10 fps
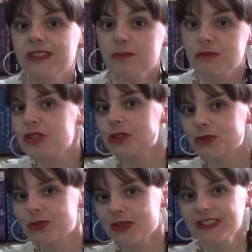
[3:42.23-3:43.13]
des
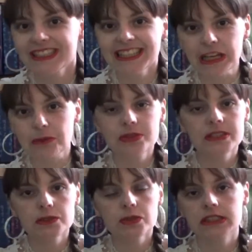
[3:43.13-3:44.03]
méchants sorciers et puis
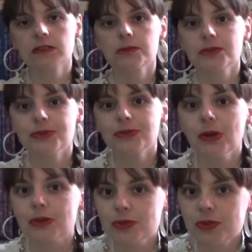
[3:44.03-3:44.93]
ceux qui sont
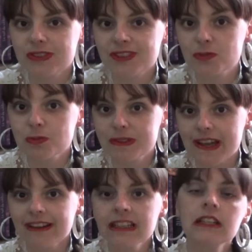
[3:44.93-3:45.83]
plutôt du côté du
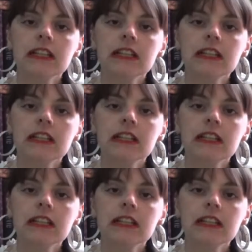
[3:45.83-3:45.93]
bien.